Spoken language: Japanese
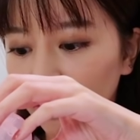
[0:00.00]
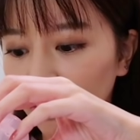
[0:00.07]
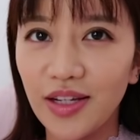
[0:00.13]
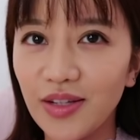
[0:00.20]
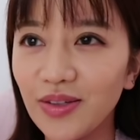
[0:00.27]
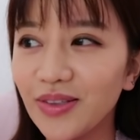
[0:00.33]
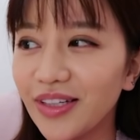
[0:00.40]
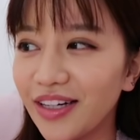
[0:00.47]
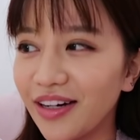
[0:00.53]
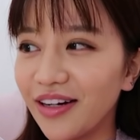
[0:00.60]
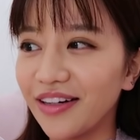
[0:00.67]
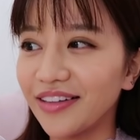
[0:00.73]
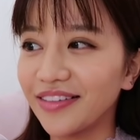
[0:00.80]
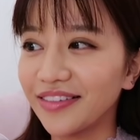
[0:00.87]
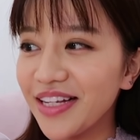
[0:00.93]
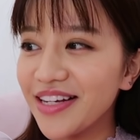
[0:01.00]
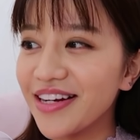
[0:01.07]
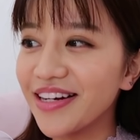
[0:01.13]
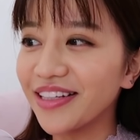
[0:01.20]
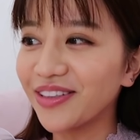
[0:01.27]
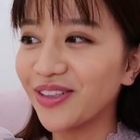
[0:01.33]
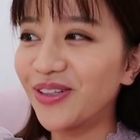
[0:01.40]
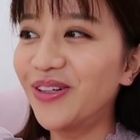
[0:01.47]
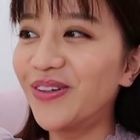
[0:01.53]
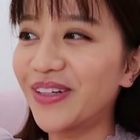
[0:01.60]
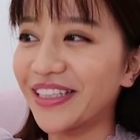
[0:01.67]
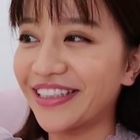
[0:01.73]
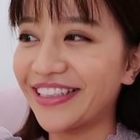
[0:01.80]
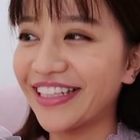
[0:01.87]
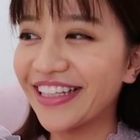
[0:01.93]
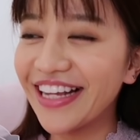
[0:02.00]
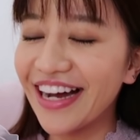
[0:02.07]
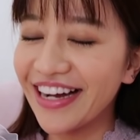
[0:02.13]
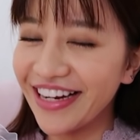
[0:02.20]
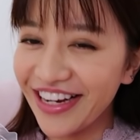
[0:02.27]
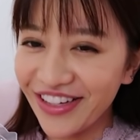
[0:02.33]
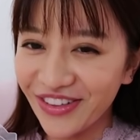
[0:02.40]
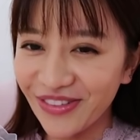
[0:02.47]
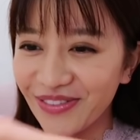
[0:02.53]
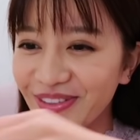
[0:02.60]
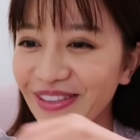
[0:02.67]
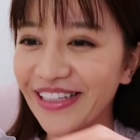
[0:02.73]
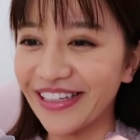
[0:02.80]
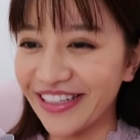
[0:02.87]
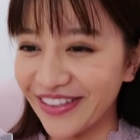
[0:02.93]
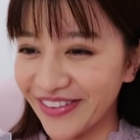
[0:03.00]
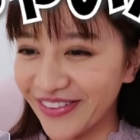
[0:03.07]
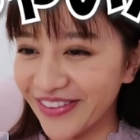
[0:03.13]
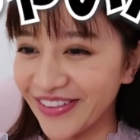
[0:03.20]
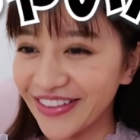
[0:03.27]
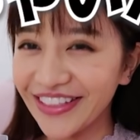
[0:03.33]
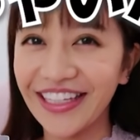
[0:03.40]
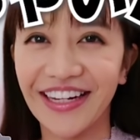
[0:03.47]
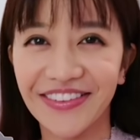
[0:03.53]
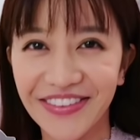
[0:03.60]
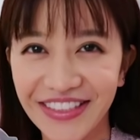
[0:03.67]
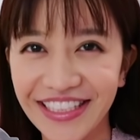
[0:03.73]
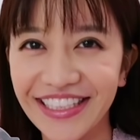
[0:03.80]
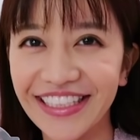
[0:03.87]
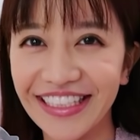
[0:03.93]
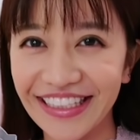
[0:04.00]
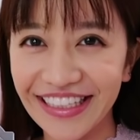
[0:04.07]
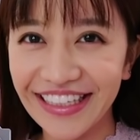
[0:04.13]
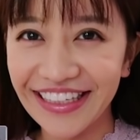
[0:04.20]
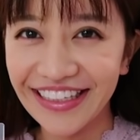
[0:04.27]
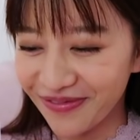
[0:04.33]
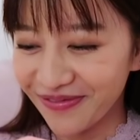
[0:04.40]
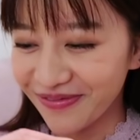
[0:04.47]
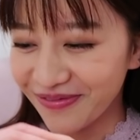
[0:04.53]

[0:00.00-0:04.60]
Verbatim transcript: ていうか、手で洗った方が絶対早いと思うんだけど、楽しい。